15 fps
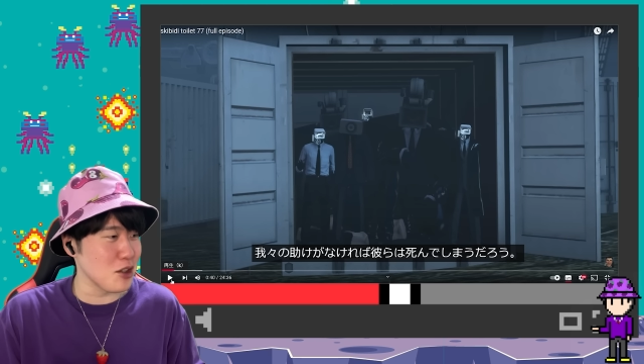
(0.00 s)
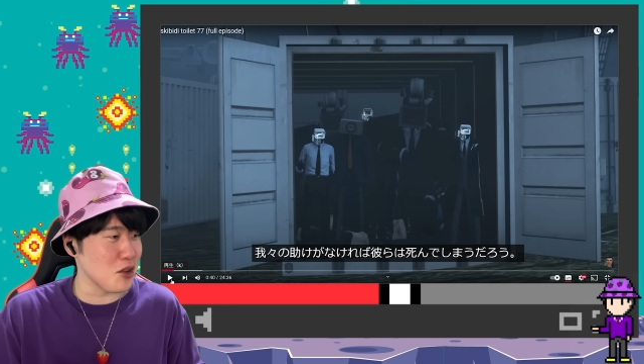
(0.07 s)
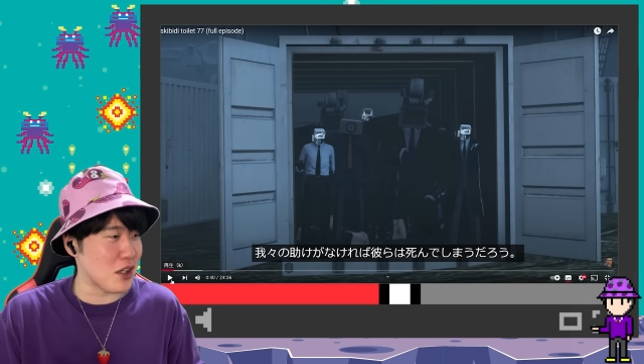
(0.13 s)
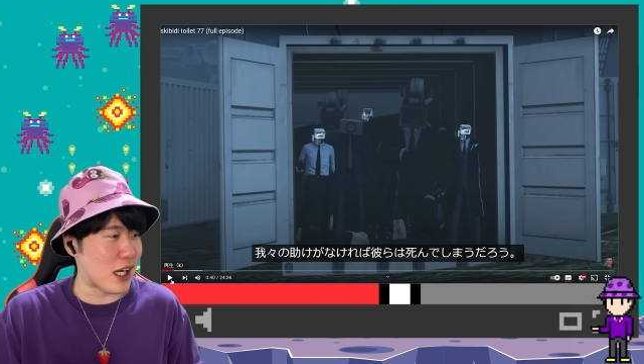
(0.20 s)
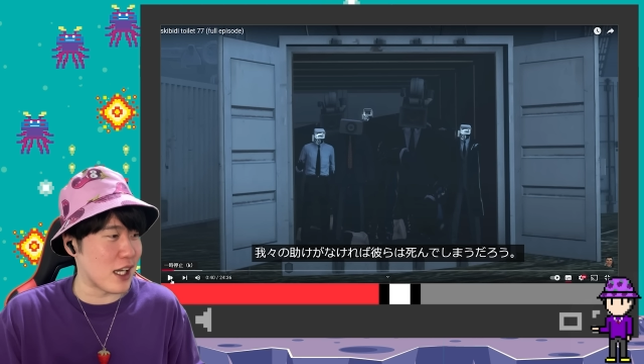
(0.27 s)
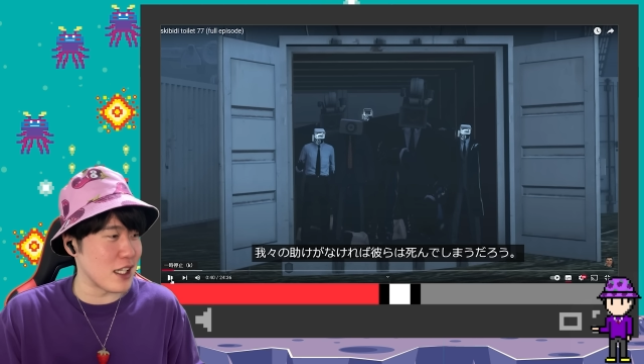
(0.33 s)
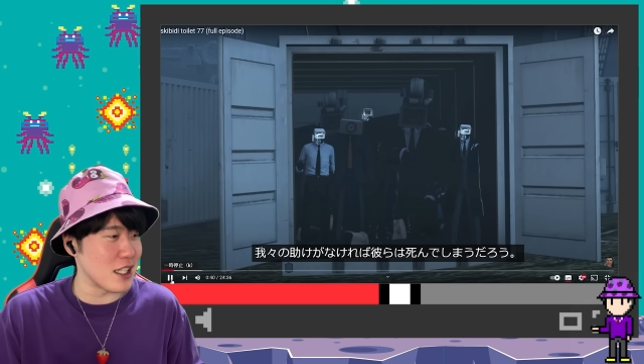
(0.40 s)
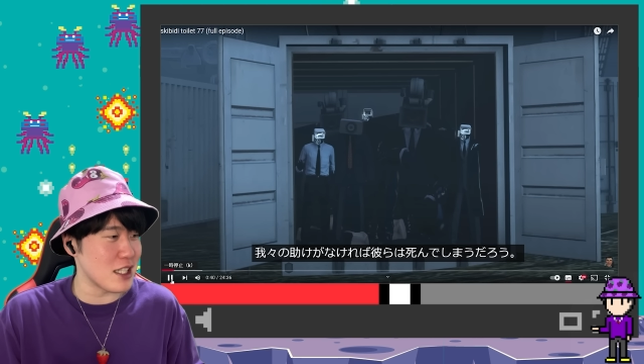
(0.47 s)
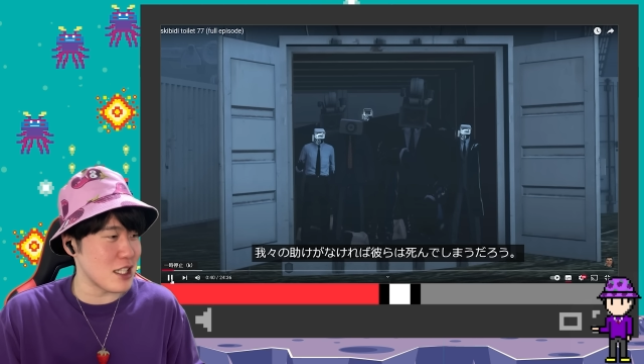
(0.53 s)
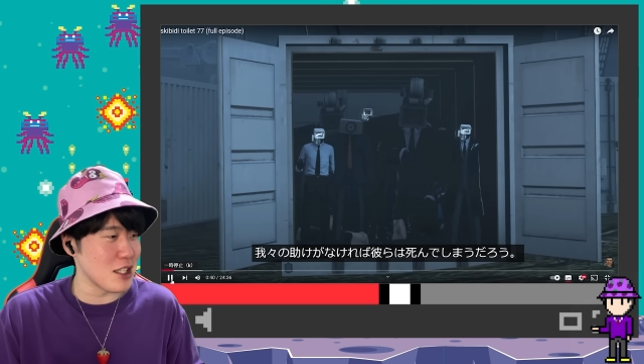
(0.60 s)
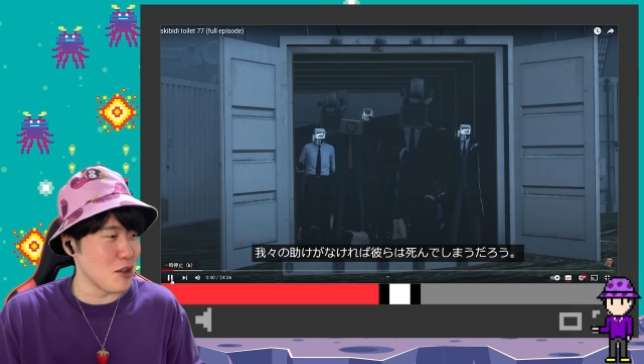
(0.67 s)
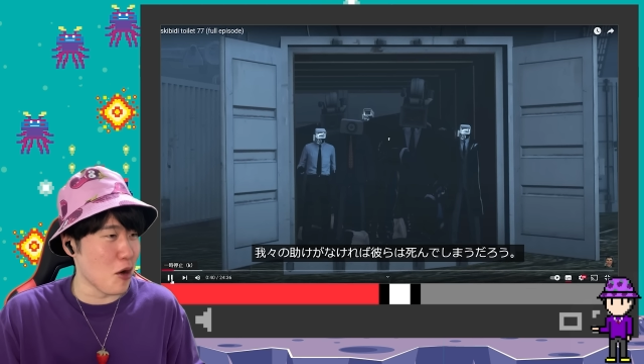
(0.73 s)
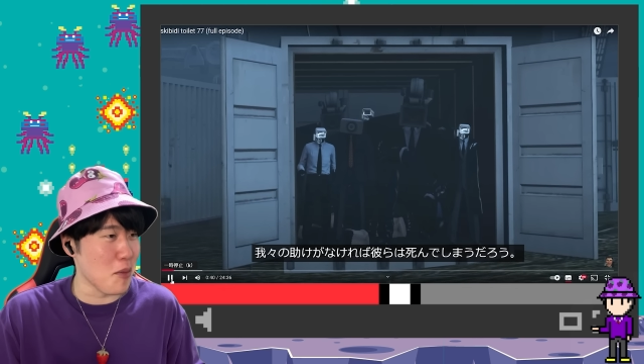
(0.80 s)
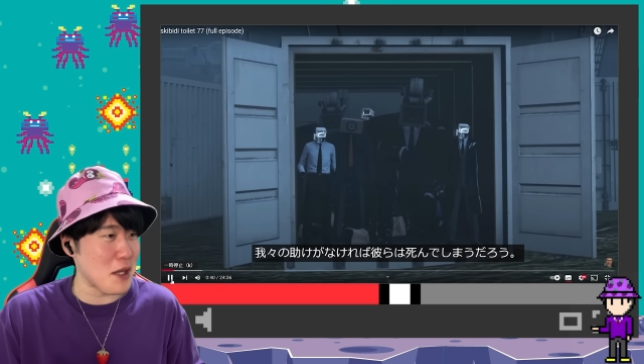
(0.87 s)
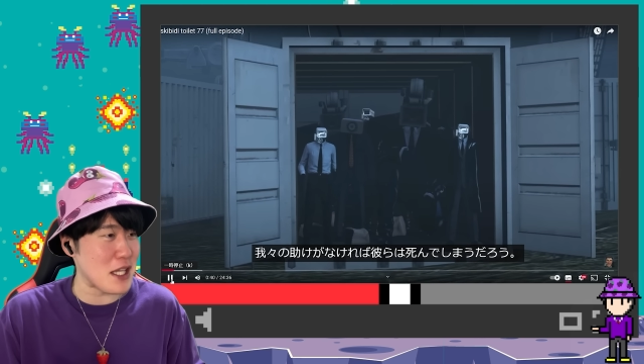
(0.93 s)
んとか生き
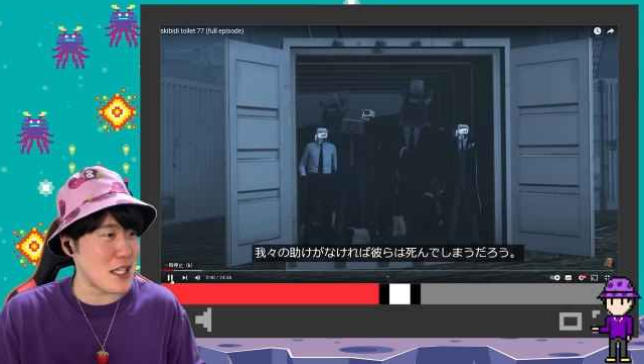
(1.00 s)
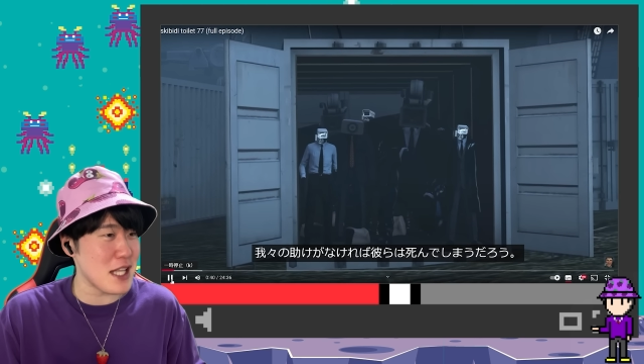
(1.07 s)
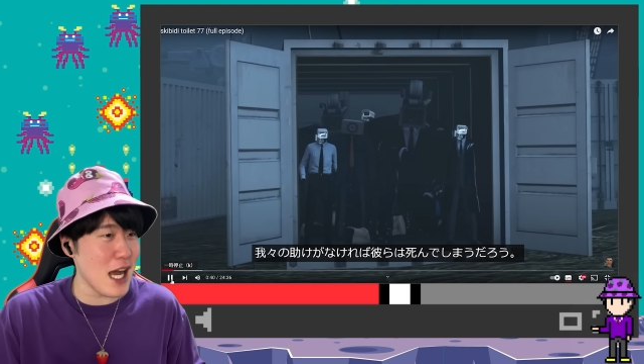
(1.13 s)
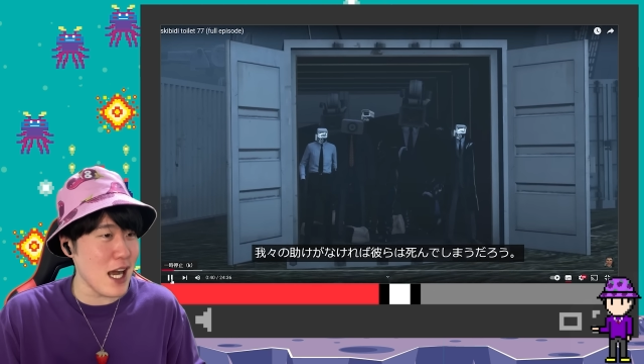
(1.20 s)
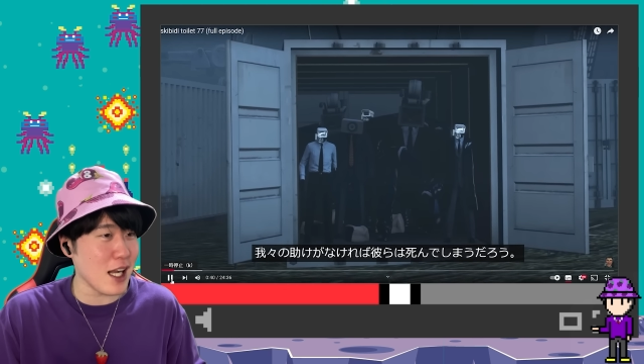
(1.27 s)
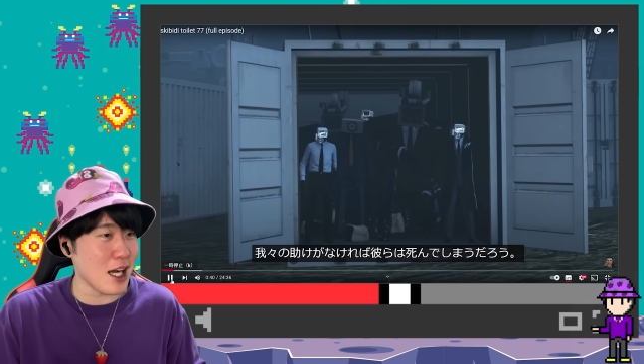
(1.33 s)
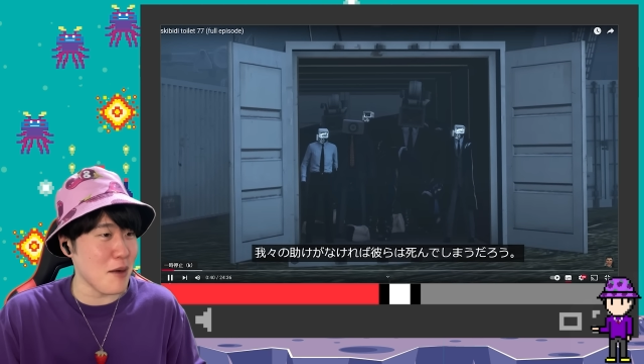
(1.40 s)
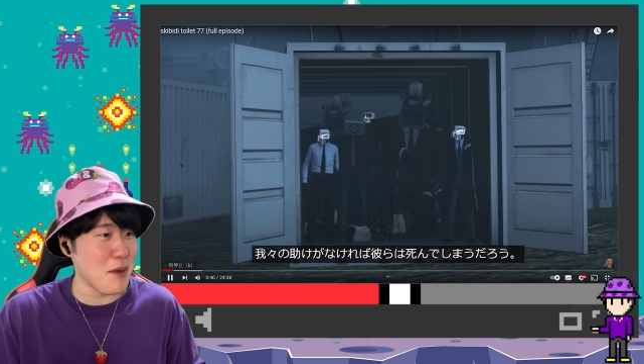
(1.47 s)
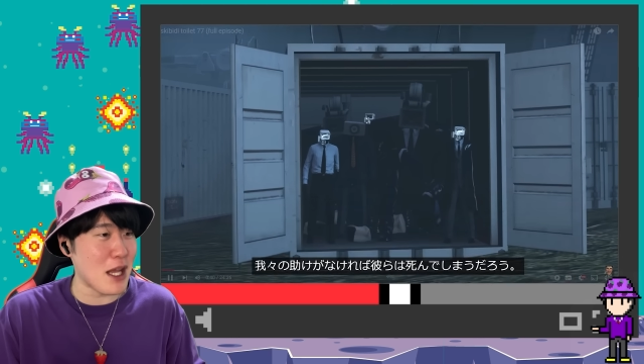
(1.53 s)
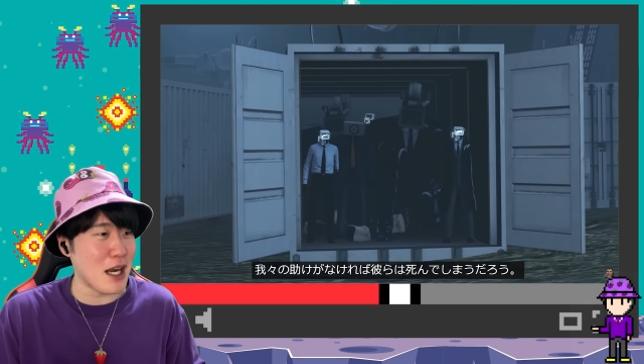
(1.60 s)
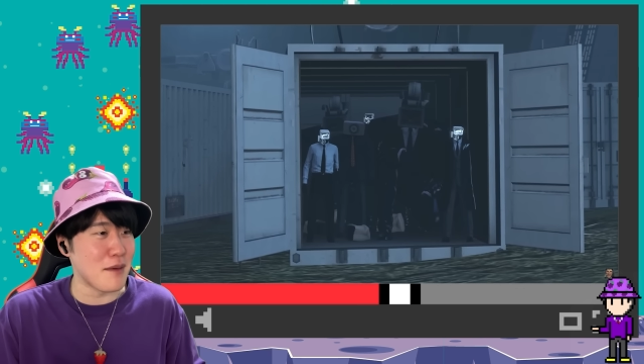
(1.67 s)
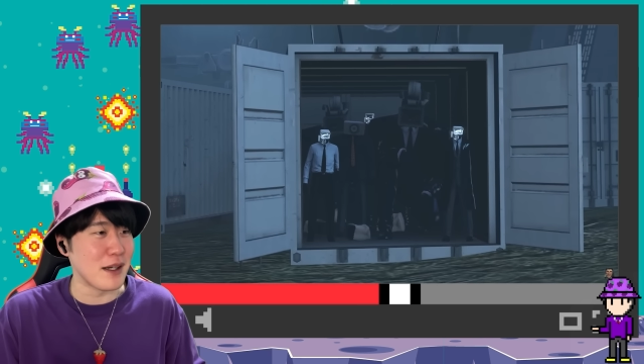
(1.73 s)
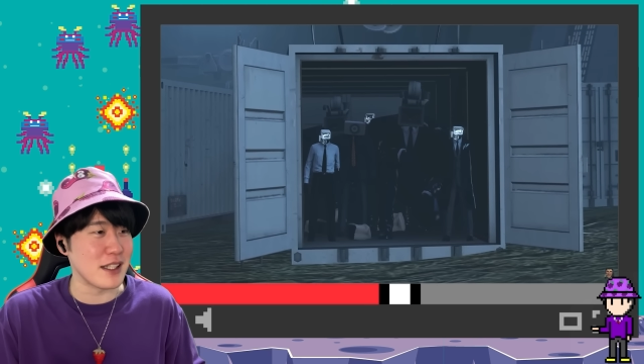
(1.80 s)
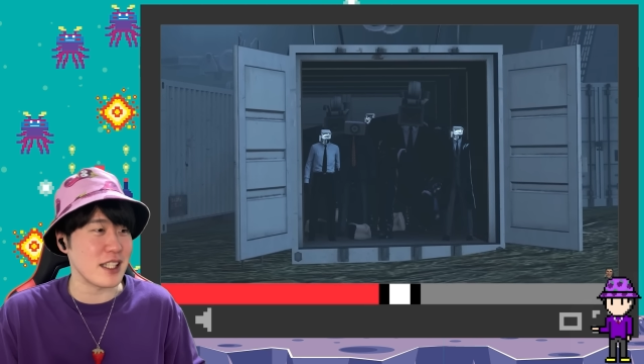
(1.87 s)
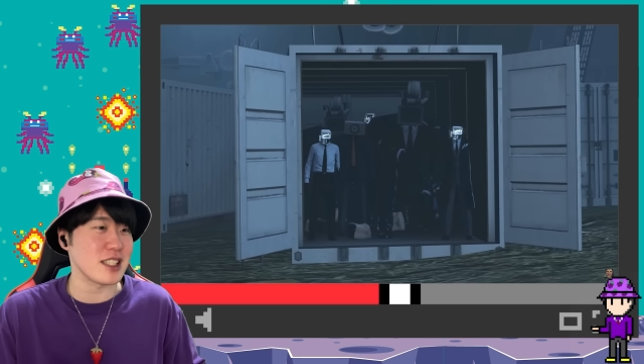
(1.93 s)
延びた
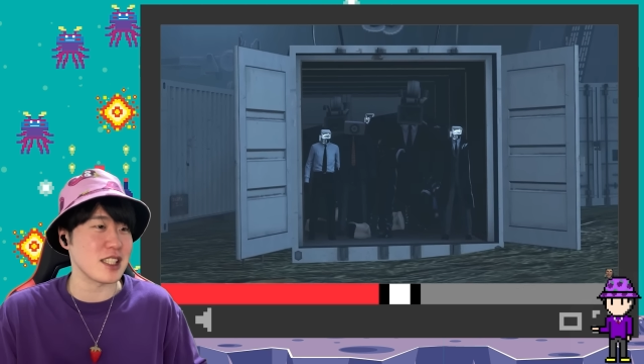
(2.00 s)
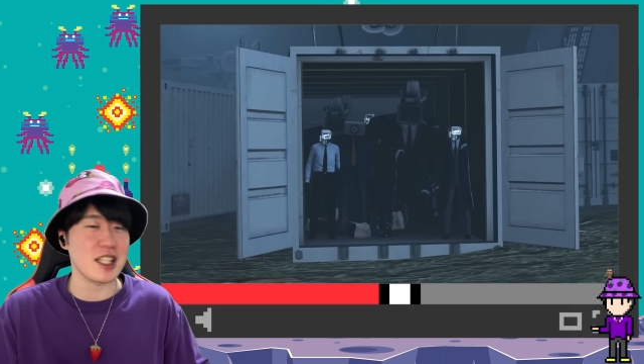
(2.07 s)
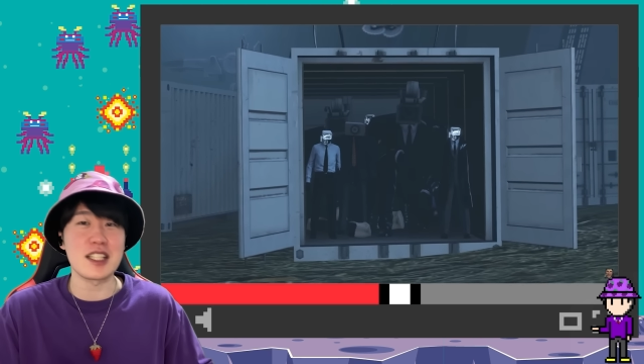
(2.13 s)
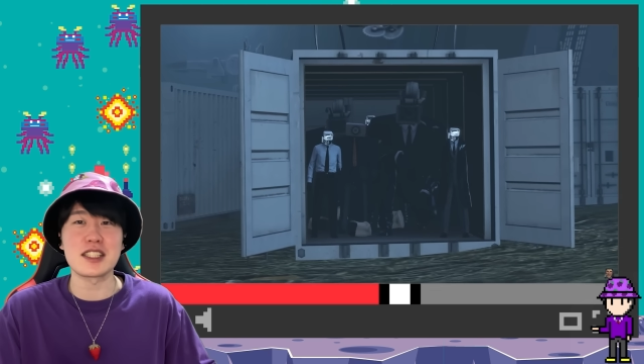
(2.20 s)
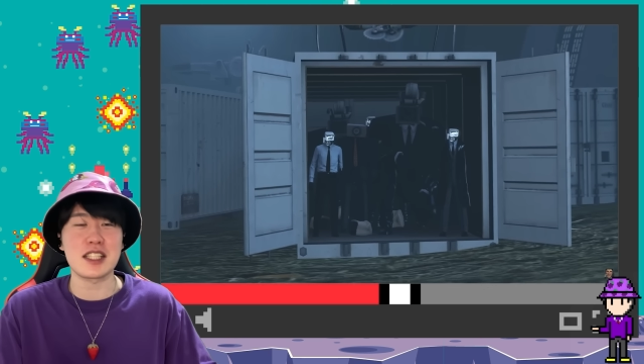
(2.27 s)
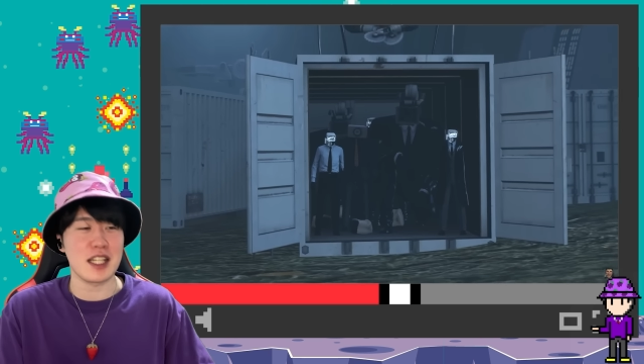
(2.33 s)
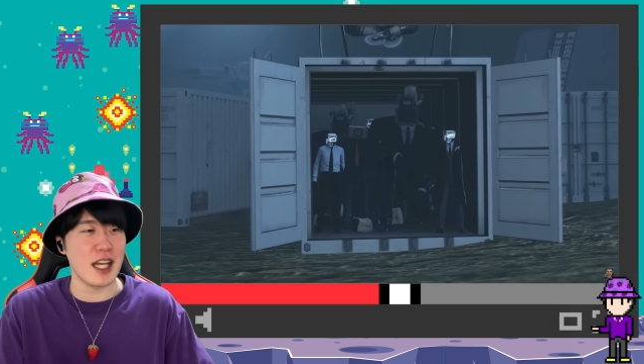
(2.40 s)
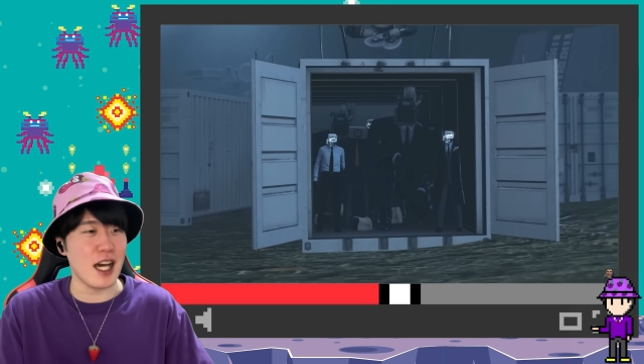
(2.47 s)
カメラマンたちって感じか